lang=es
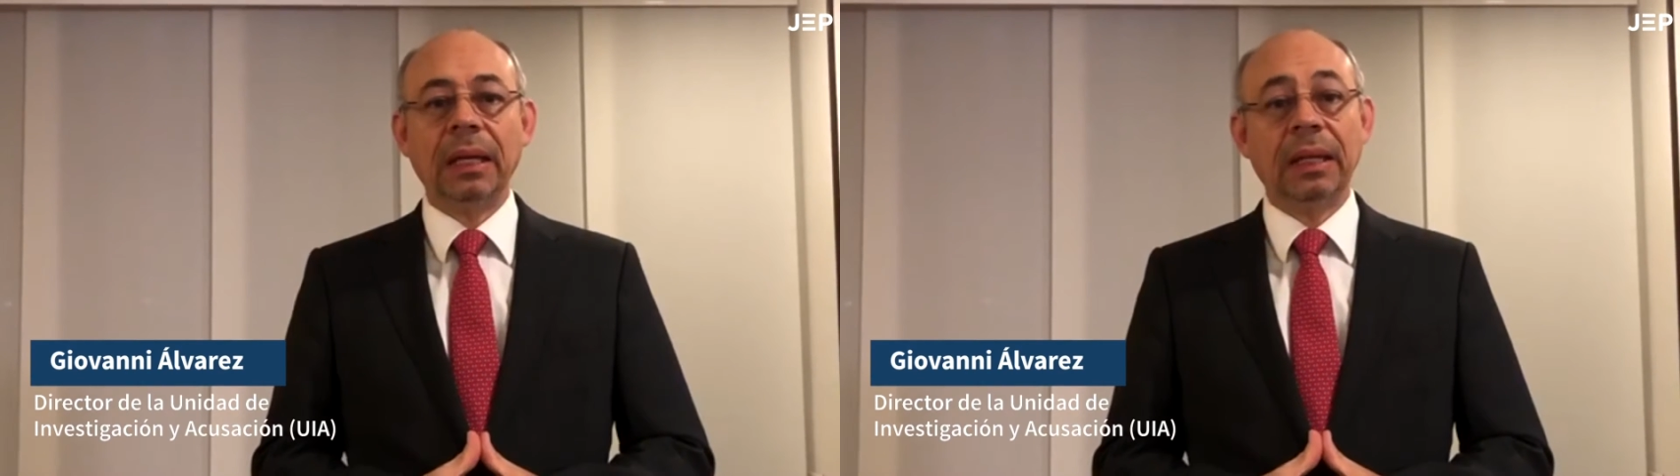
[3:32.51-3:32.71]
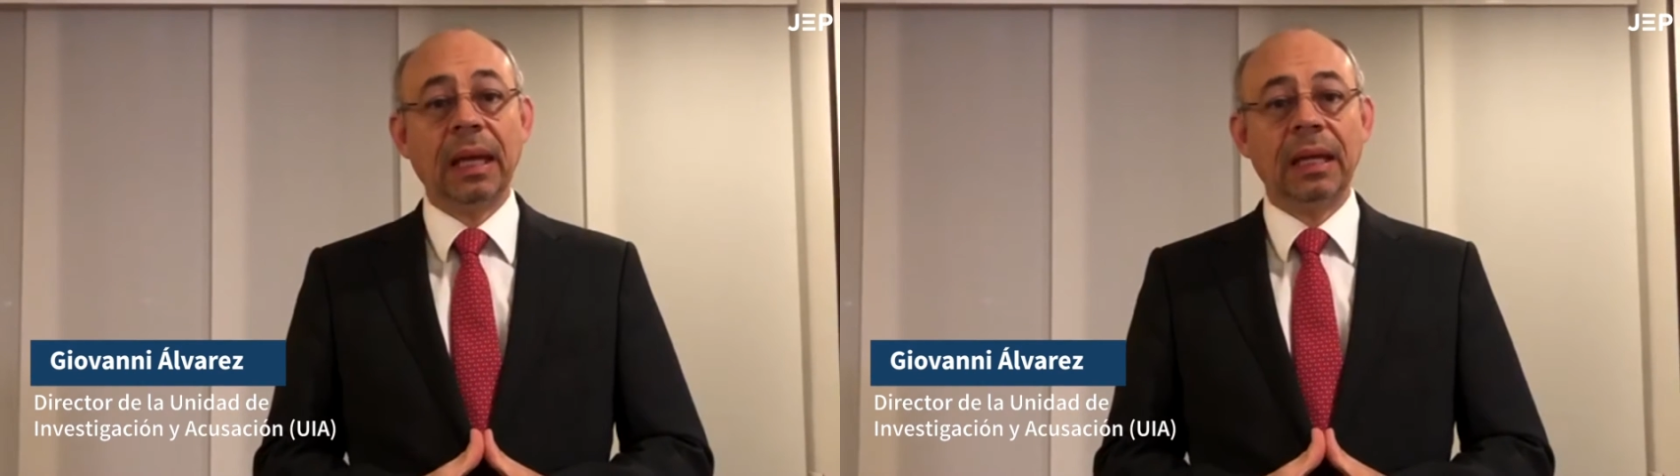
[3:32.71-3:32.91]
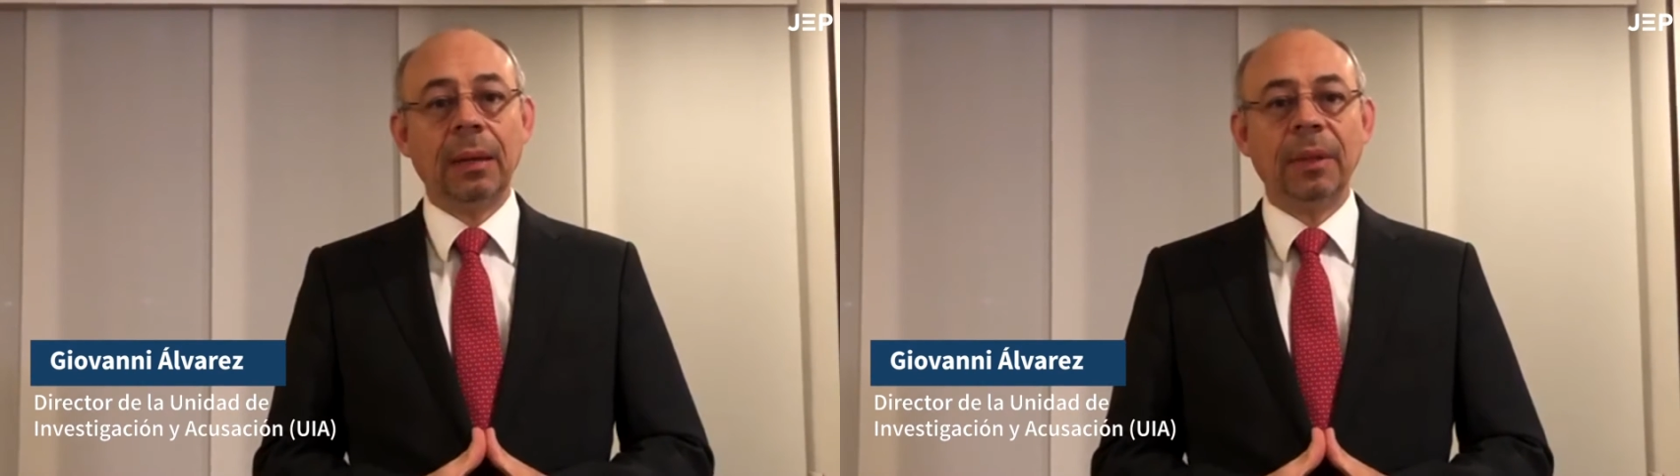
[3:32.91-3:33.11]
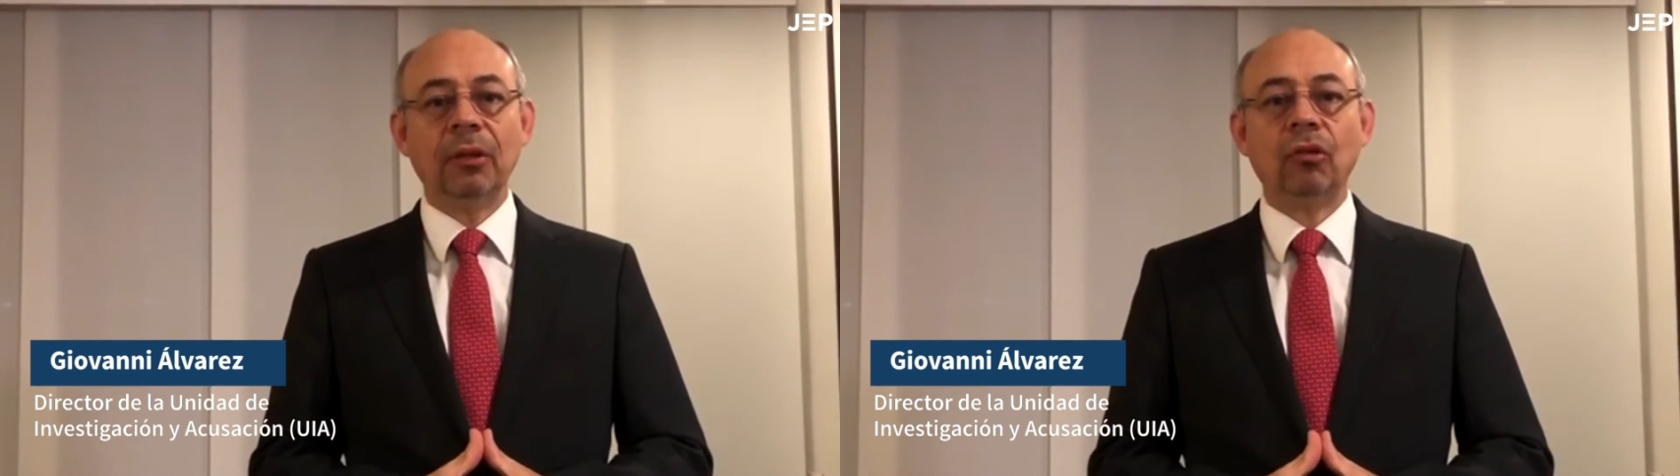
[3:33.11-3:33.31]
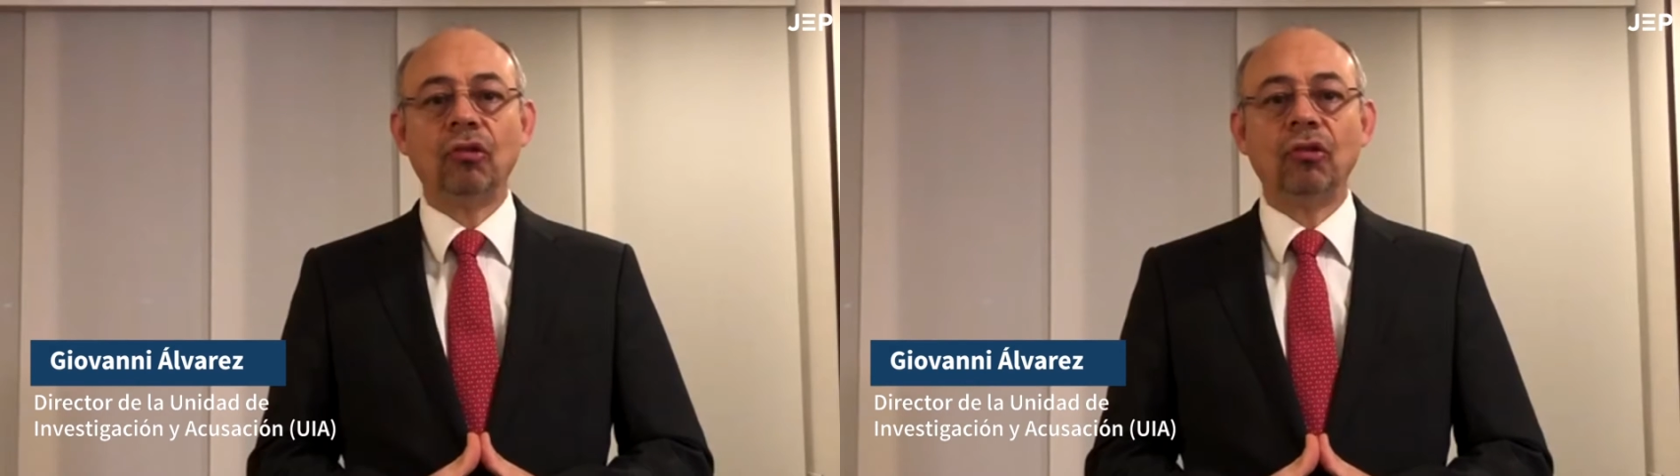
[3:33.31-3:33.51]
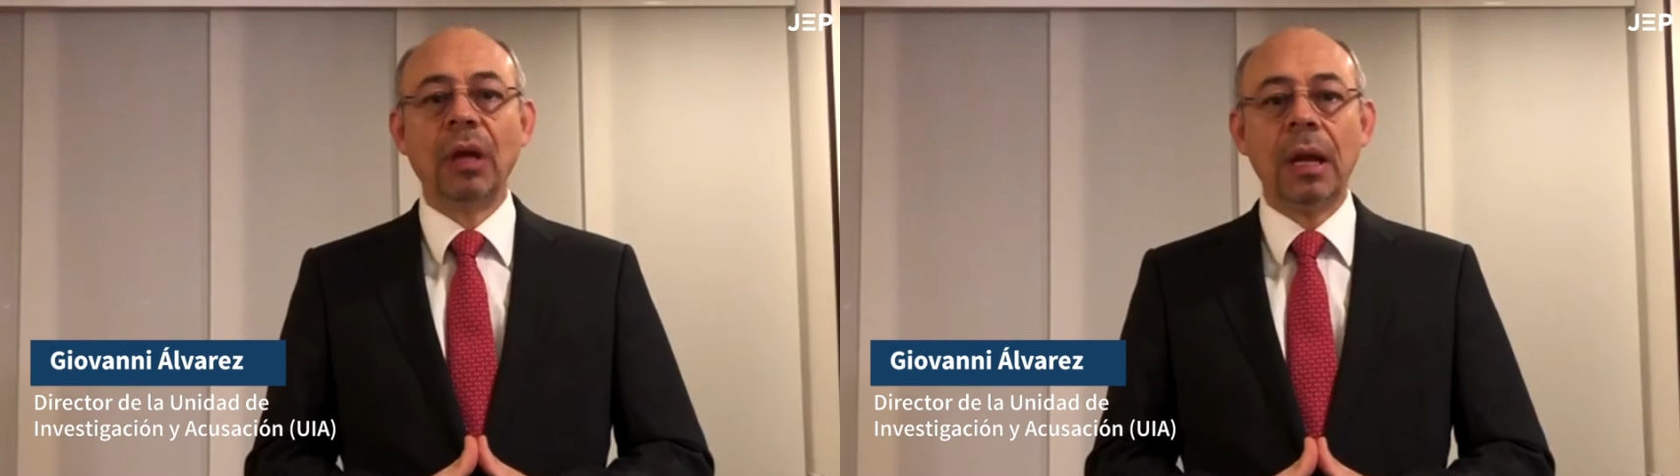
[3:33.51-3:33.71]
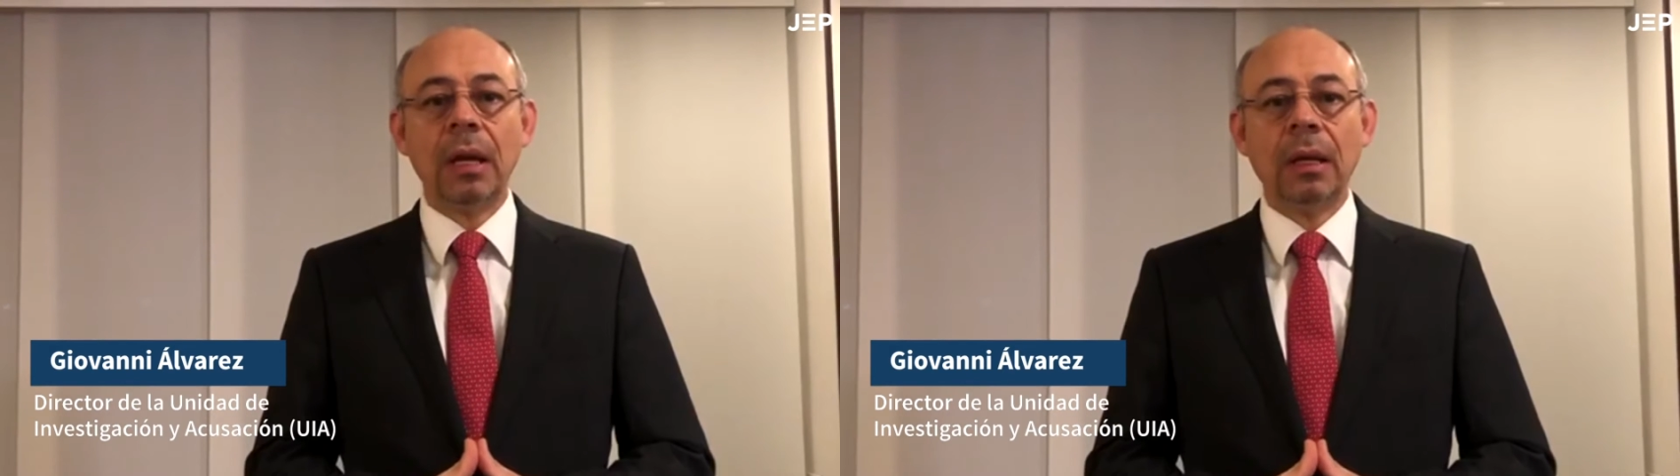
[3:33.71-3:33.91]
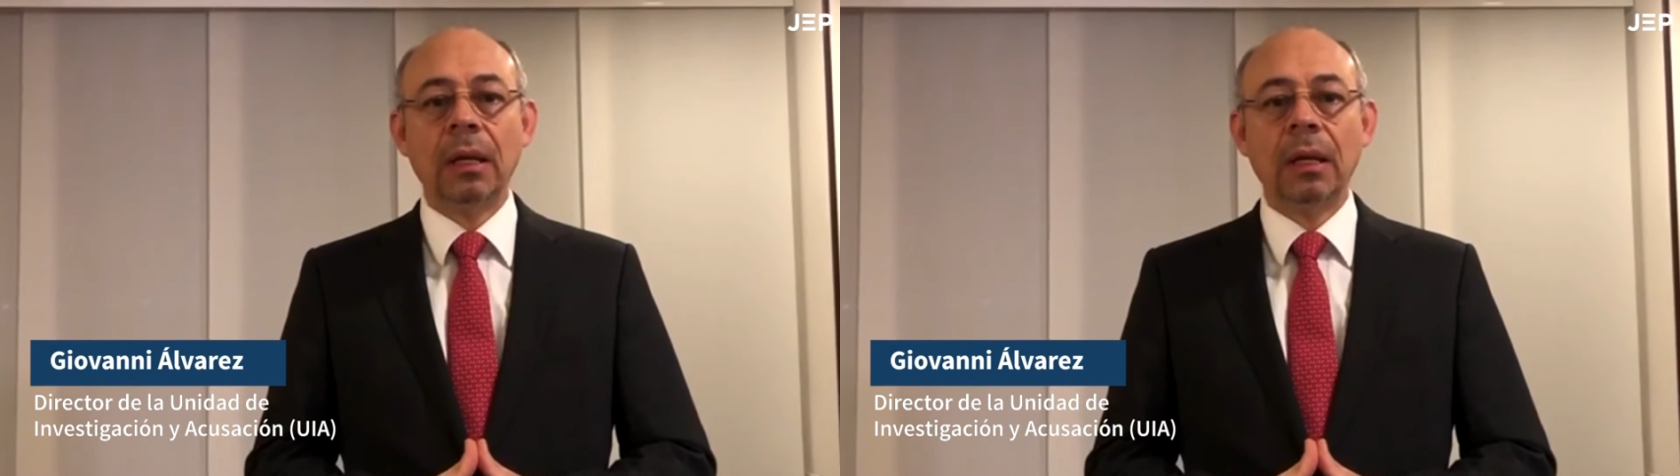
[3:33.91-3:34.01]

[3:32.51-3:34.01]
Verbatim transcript: y de aislamiento social,